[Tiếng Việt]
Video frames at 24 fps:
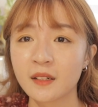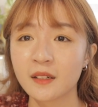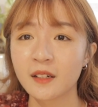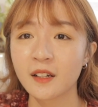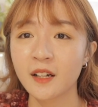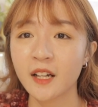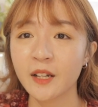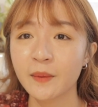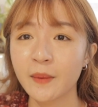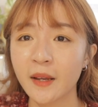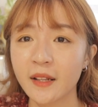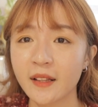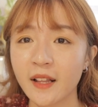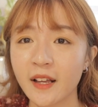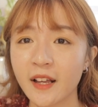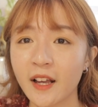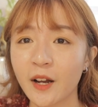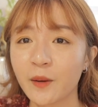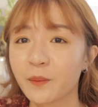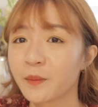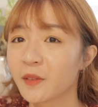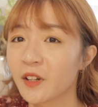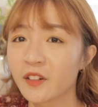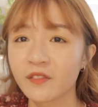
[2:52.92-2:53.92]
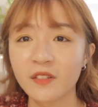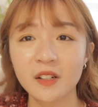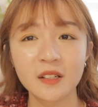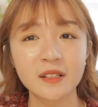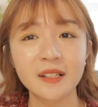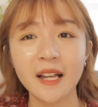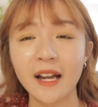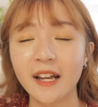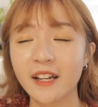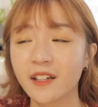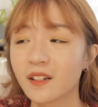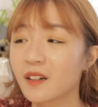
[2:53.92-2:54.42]
và các bạn thấy không, nó vẫn
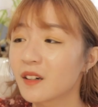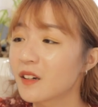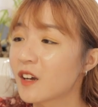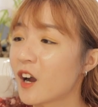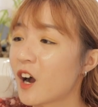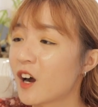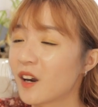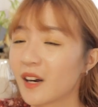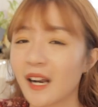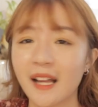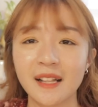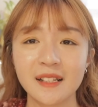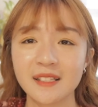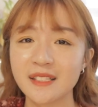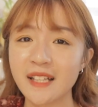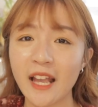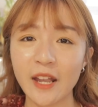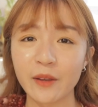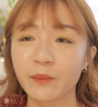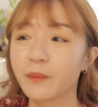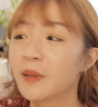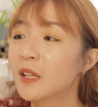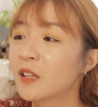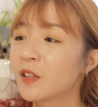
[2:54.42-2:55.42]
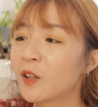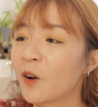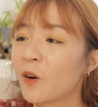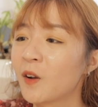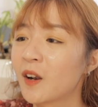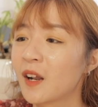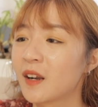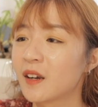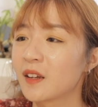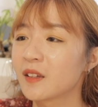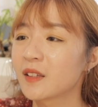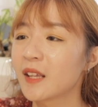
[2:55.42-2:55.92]
chạy rất ngon lành, sạc pin
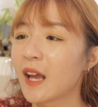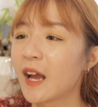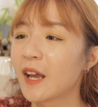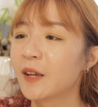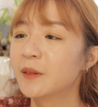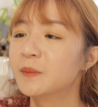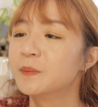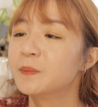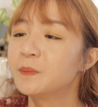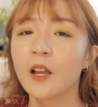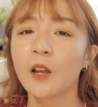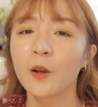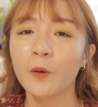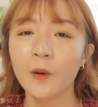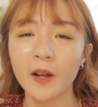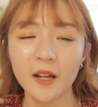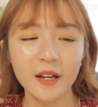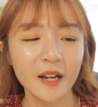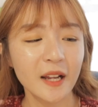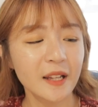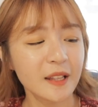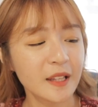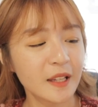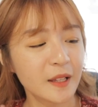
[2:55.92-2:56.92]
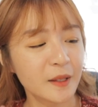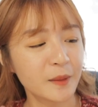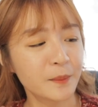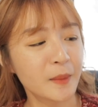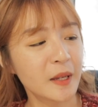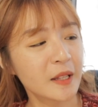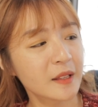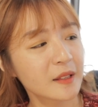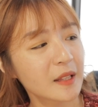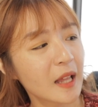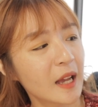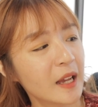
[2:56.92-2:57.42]
thôi là nó chạy. Ngoài ra thì
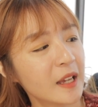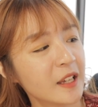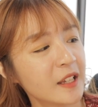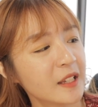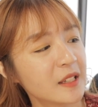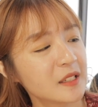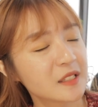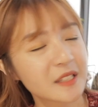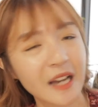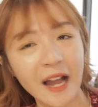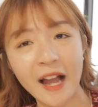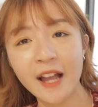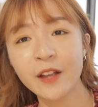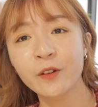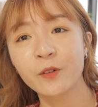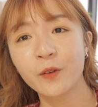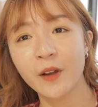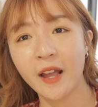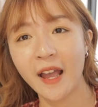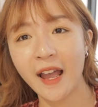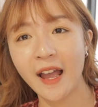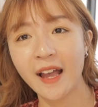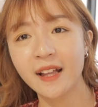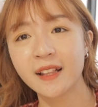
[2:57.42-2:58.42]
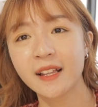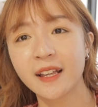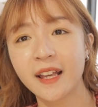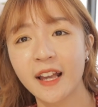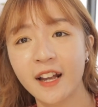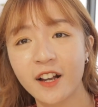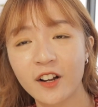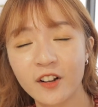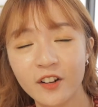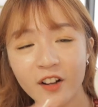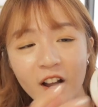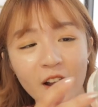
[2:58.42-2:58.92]
bên tay trái của Gà thì
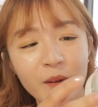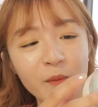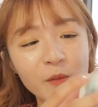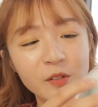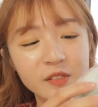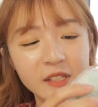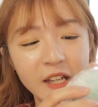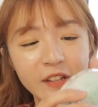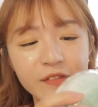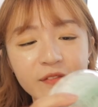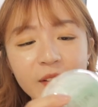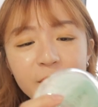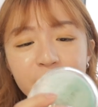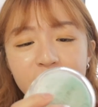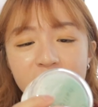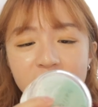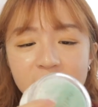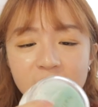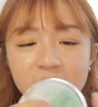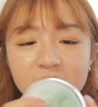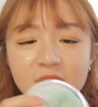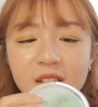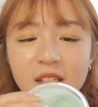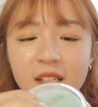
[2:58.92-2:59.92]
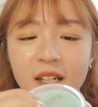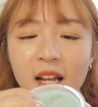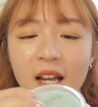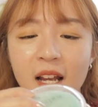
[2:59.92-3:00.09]
Gà còn có một sản phẩm nữa, thì